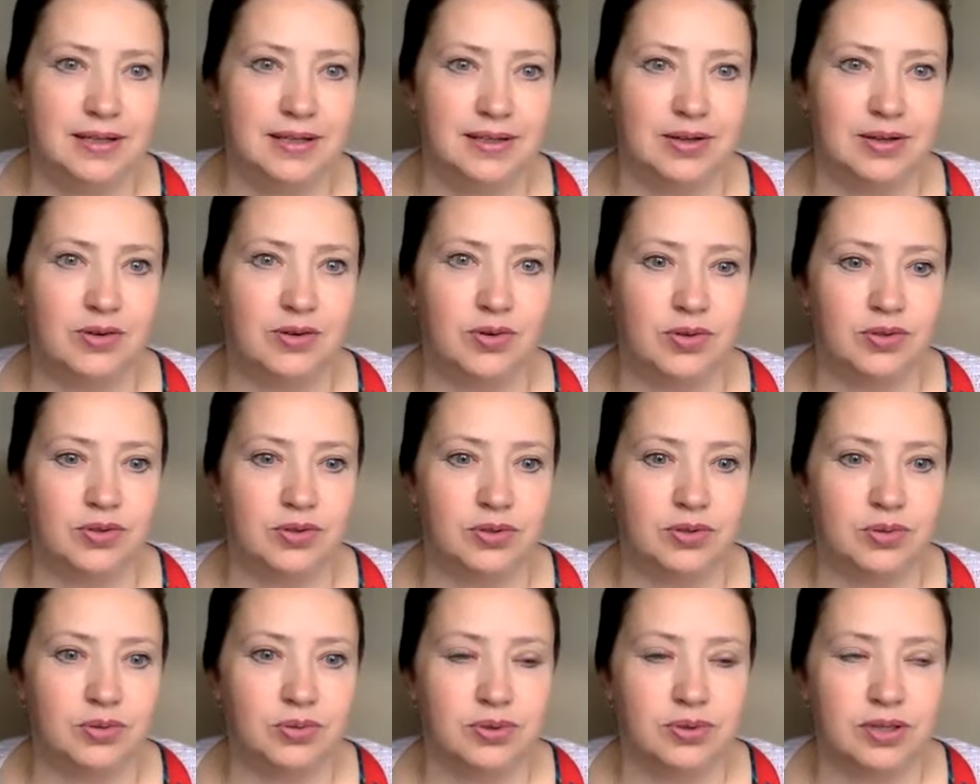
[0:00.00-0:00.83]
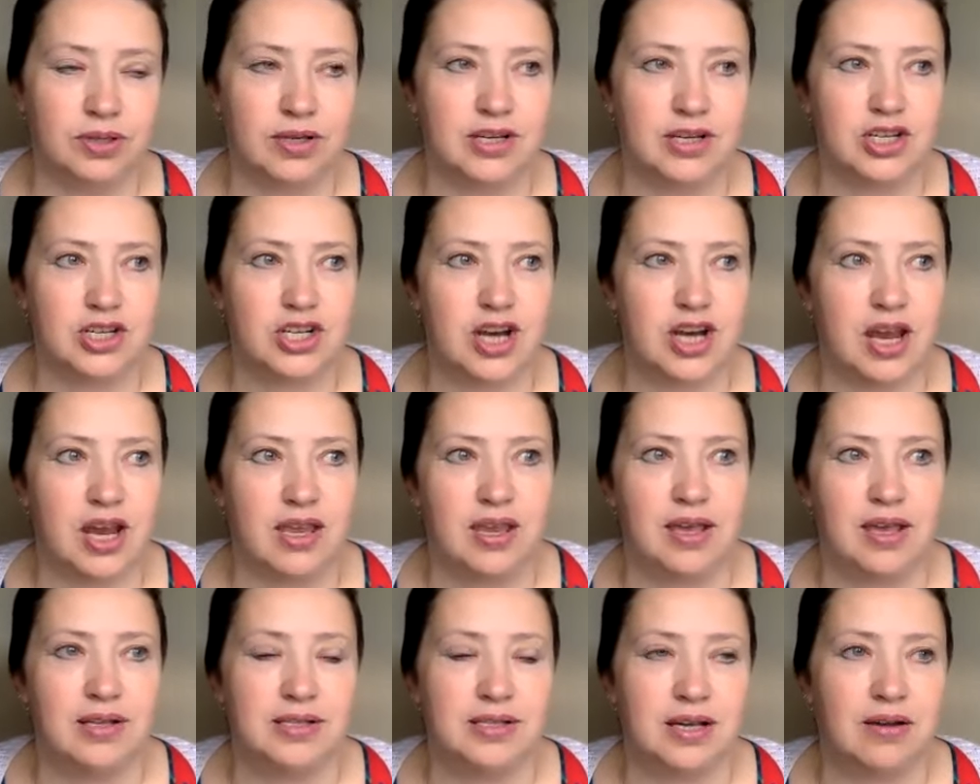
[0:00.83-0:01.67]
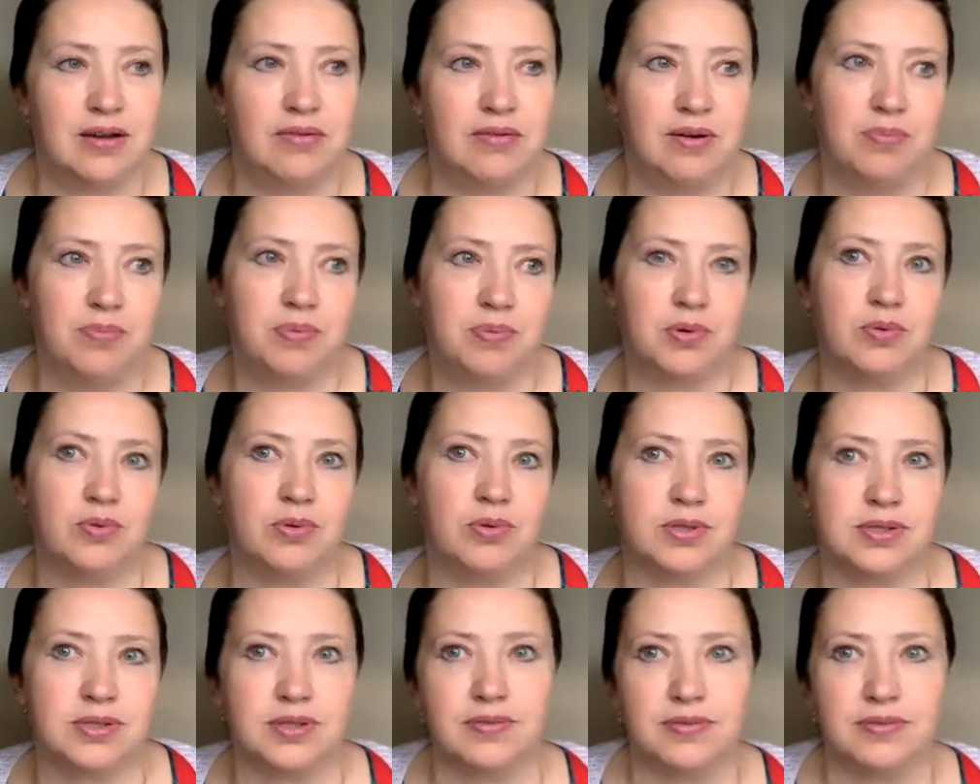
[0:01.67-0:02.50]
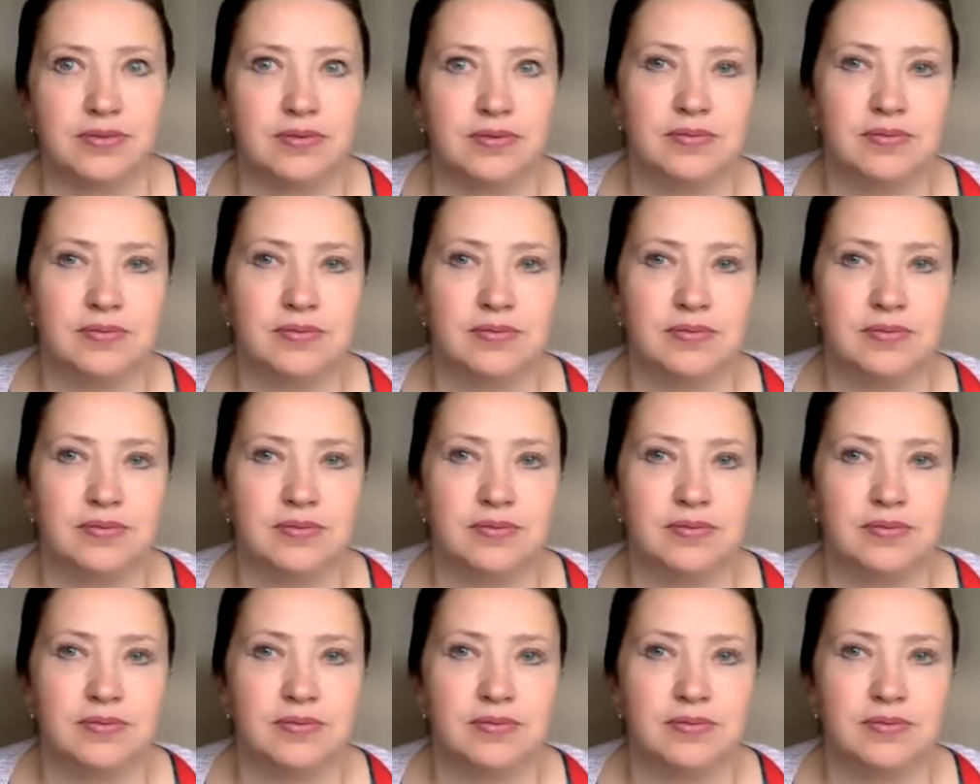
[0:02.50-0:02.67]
такой труд решения этих вопросов.